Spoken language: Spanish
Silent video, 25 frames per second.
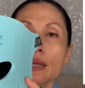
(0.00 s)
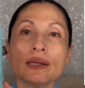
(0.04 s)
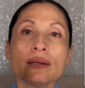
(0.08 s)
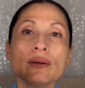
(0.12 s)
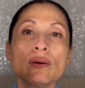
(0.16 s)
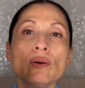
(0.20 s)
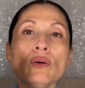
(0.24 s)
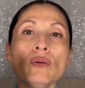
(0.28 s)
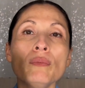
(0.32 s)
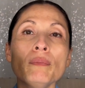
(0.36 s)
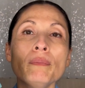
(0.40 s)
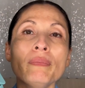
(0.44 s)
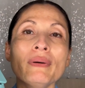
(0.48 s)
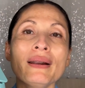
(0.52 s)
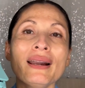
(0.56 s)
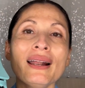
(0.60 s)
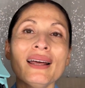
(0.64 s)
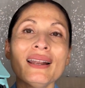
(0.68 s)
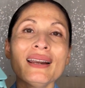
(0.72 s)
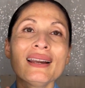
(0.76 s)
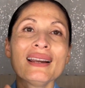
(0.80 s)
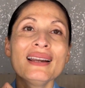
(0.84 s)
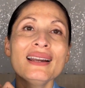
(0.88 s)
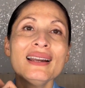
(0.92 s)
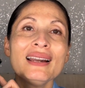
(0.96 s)

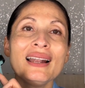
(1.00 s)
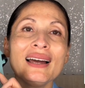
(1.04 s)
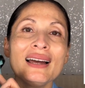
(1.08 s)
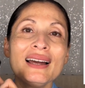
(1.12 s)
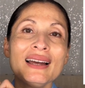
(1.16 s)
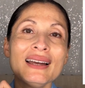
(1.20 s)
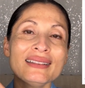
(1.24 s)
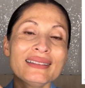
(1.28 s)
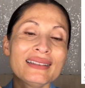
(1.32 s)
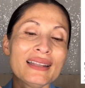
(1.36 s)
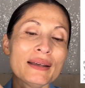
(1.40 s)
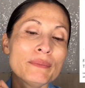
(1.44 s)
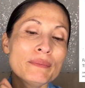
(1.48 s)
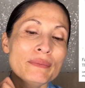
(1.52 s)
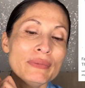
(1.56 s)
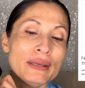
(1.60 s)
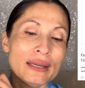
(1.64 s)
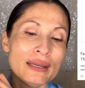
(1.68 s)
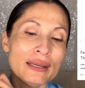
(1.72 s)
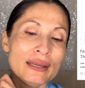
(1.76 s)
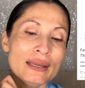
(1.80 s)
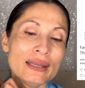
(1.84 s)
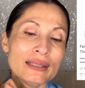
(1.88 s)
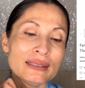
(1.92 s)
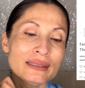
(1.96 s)
comprarla
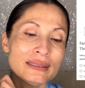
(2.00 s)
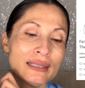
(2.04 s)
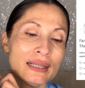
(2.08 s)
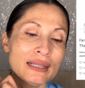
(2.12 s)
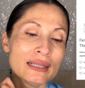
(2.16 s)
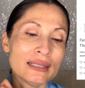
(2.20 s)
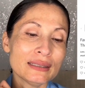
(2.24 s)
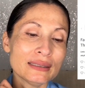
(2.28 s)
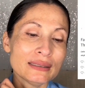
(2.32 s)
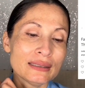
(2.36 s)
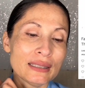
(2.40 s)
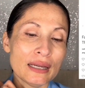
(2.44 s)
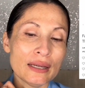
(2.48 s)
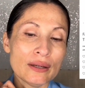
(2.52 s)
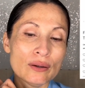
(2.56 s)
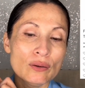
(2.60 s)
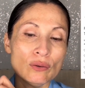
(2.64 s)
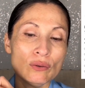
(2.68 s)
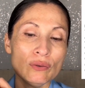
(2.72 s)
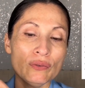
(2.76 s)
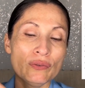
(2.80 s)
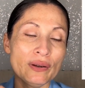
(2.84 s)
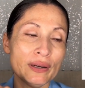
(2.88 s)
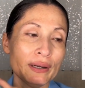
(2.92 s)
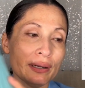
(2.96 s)
también esta que está en
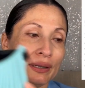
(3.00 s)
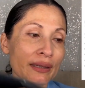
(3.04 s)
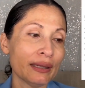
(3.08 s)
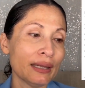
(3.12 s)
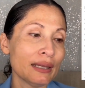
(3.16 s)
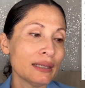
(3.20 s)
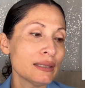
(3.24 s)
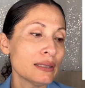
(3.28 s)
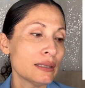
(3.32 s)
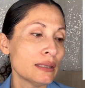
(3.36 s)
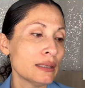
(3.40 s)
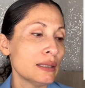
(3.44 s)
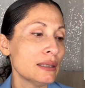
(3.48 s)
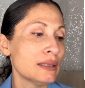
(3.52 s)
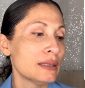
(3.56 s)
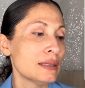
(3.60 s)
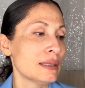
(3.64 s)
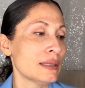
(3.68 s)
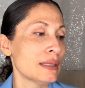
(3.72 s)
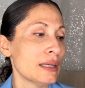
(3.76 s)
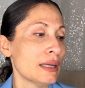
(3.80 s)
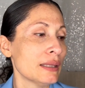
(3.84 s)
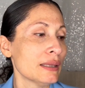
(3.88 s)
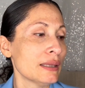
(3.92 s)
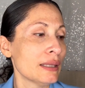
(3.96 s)
oferta si
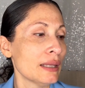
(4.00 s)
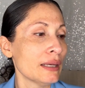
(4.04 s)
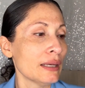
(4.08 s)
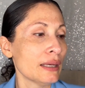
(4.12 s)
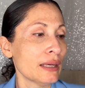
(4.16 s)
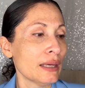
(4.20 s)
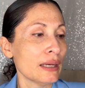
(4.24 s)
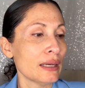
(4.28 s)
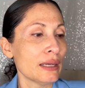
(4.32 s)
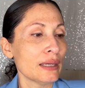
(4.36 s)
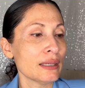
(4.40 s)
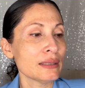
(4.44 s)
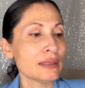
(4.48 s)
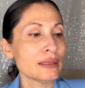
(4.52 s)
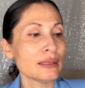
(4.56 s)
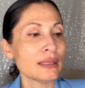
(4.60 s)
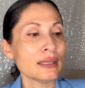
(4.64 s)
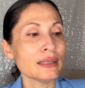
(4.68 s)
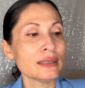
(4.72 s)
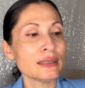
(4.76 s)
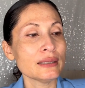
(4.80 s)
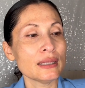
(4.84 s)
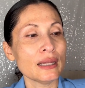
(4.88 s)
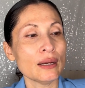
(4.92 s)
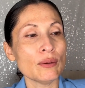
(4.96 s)
sienten que esta
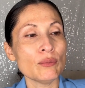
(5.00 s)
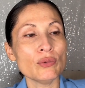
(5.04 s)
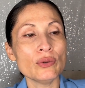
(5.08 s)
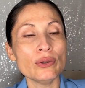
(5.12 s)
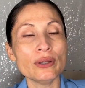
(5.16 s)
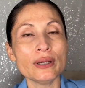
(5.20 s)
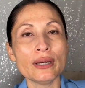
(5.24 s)
está muy